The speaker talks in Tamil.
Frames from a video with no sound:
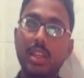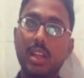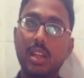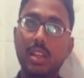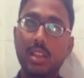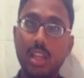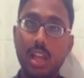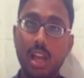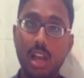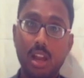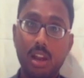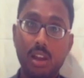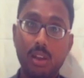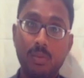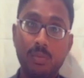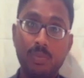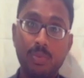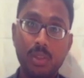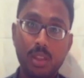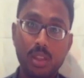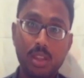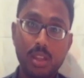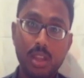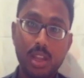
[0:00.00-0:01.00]
இருந்தாலும்
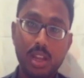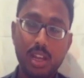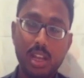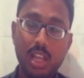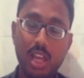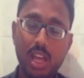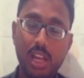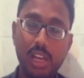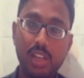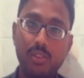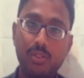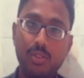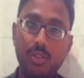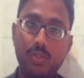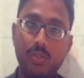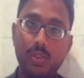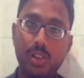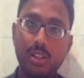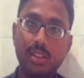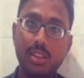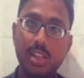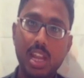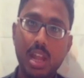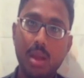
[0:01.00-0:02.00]
எல்லாரையும்
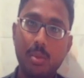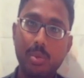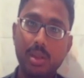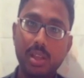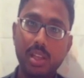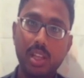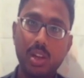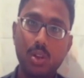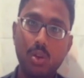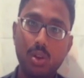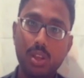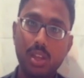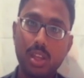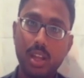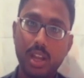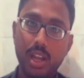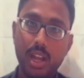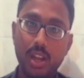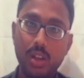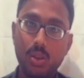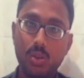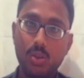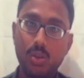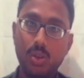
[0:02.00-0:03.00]
ஃபிஃப்டி த்ரீ அப்படிங்கிற ஒரு
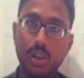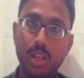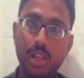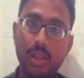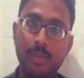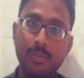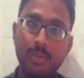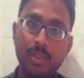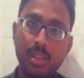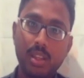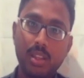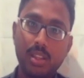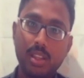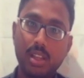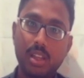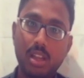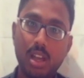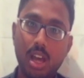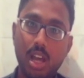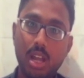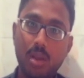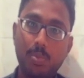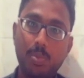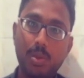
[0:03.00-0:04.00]
கிரேடுக்குள்ளே இந்த
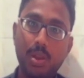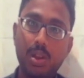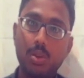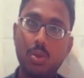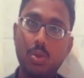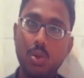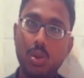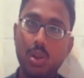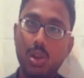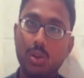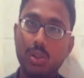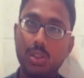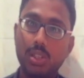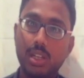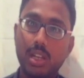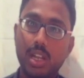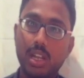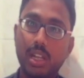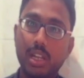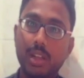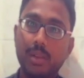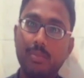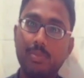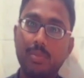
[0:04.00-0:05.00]
கார்ப்பரேட் கொண்டு
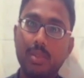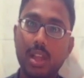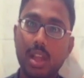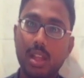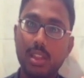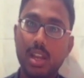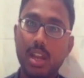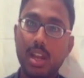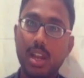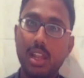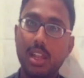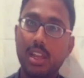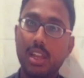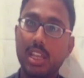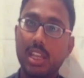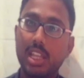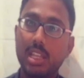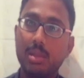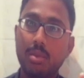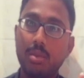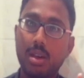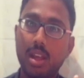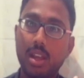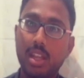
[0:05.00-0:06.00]
வந்துட்டாங்க அதனால
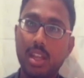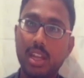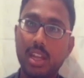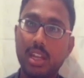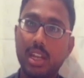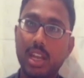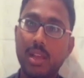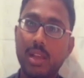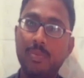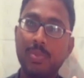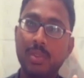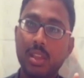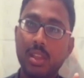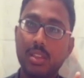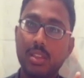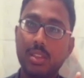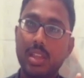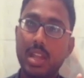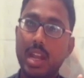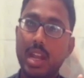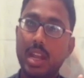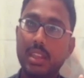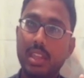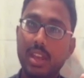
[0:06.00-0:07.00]
இன்றைக்கி இந்த மார்க்கெட்டில்
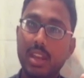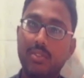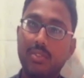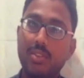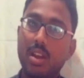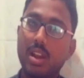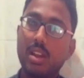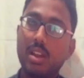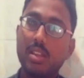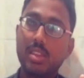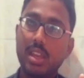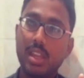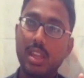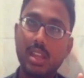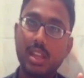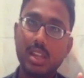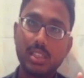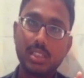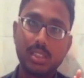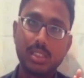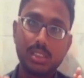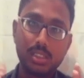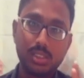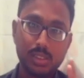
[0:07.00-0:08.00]
தேர்ட்டி த்ரீ ஃபார்ட்டி
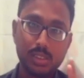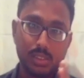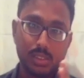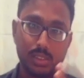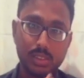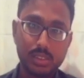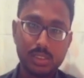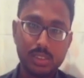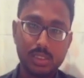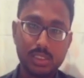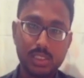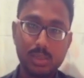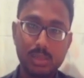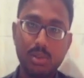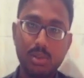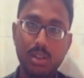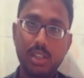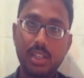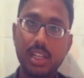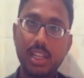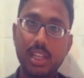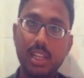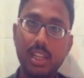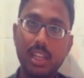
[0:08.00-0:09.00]
த்ரீங்கிற
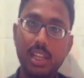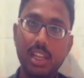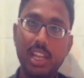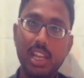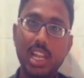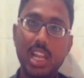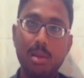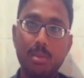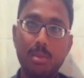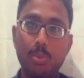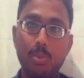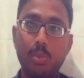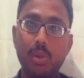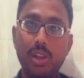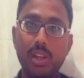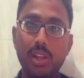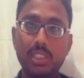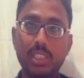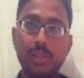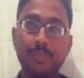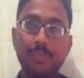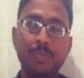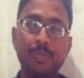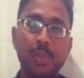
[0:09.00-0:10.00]
சிமெண்ட்டே இல்லாமல்
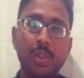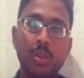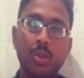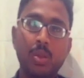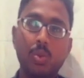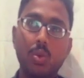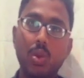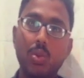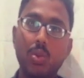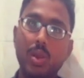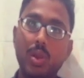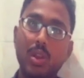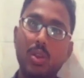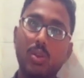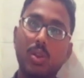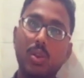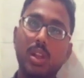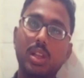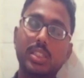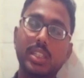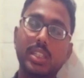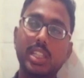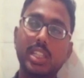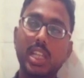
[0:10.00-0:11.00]
போயிடுச்சு ஒருவேளை
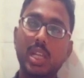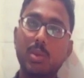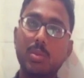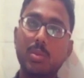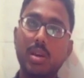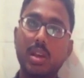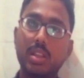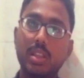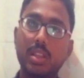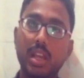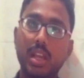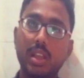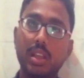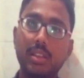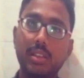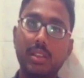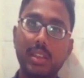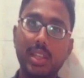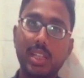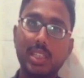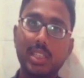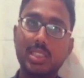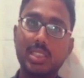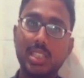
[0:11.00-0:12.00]
உங்களுக்கு சந்தேகமாக இருந்தால்
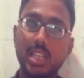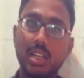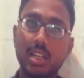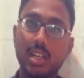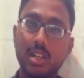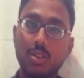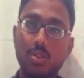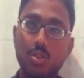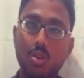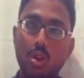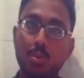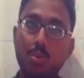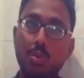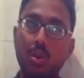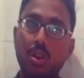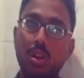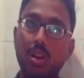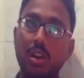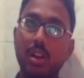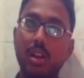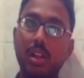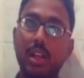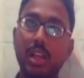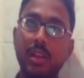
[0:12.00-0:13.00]
இந்தியன் ஸ்டாண்டர்ட் கோட்
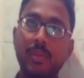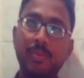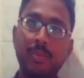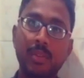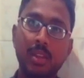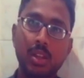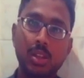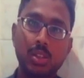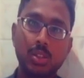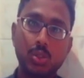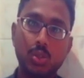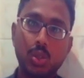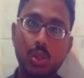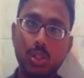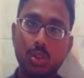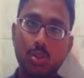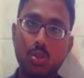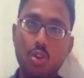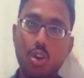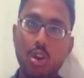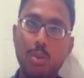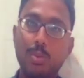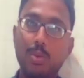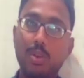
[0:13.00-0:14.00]
புக்குன்னு இருக்குது ஸோ
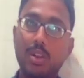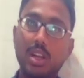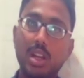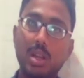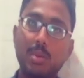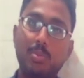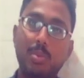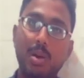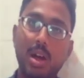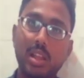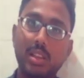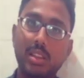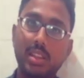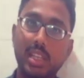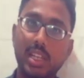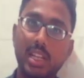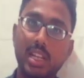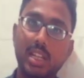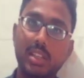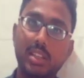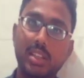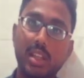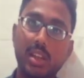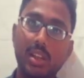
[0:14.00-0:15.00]
அந்த கோட் புக்கில்
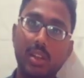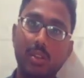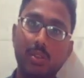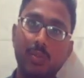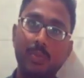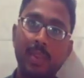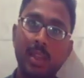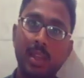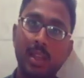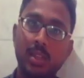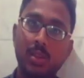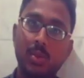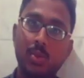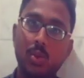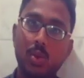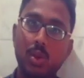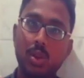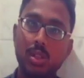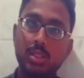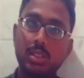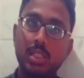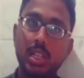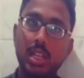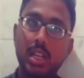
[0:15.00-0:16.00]
பார்த்தீங்கன்னா தெரியும்
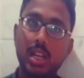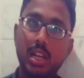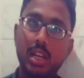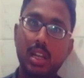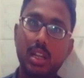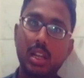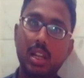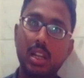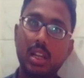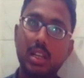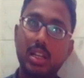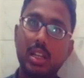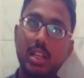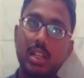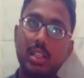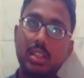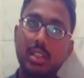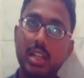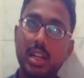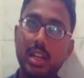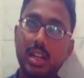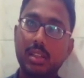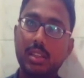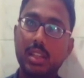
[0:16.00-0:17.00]
ஒரு சில இடங்களுக்கு
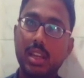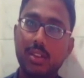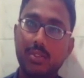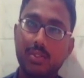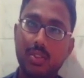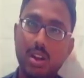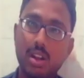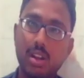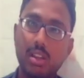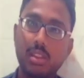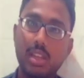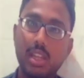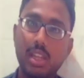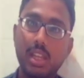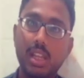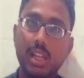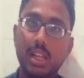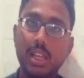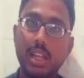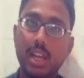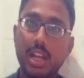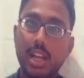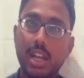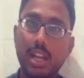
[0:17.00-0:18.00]
தேர்ட்டி த்ரீ ஃபார்ட்டி
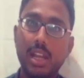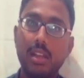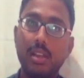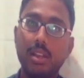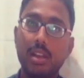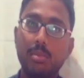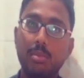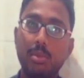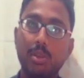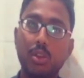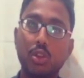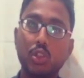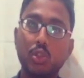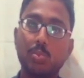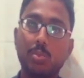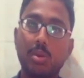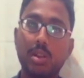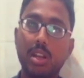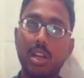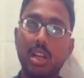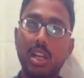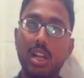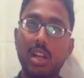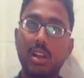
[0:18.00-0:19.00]
த்ரீங்கிற கிரேடை நம்ம யூஸ்
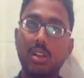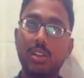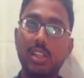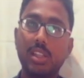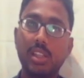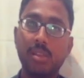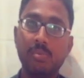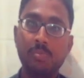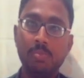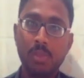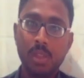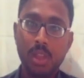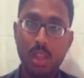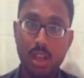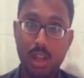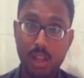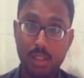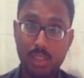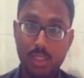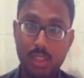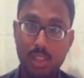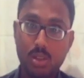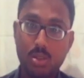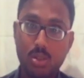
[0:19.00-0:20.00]
பண்ணலாம்னு
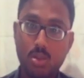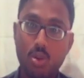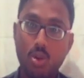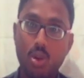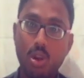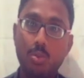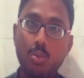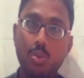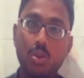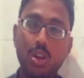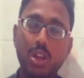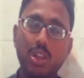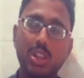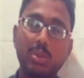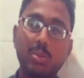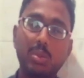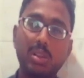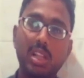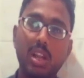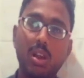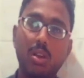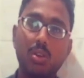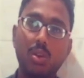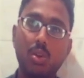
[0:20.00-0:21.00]
அந்த கோடு புக்லேருந்து
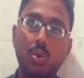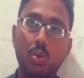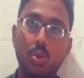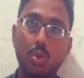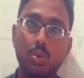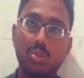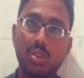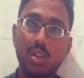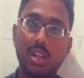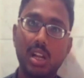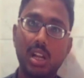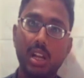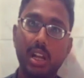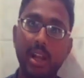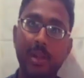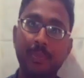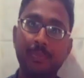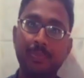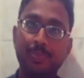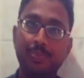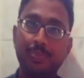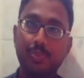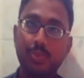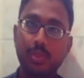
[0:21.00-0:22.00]
பார்த்திங்கன்னா அவங்க கொடுத்துருக்காங்க